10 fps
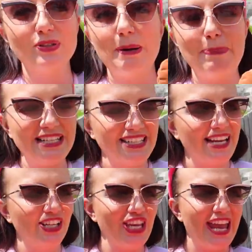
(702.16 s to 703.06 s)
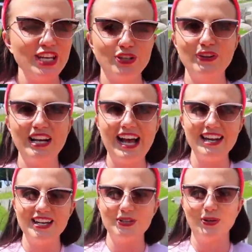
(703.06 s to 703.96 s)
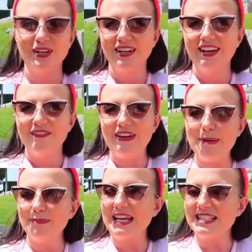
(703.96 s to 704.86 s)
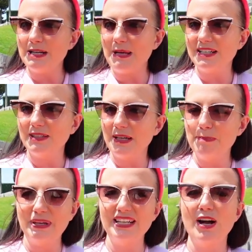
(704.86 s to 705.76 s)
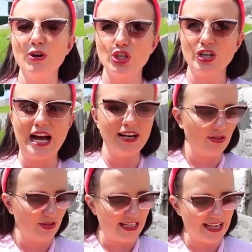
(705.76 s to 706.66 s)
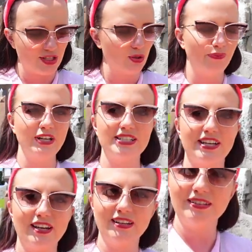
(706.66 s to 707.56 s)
und da passt eigentlich echt viel rein. Also wir haben gestern hatte den Brina auch schon an und da ist so viel drin,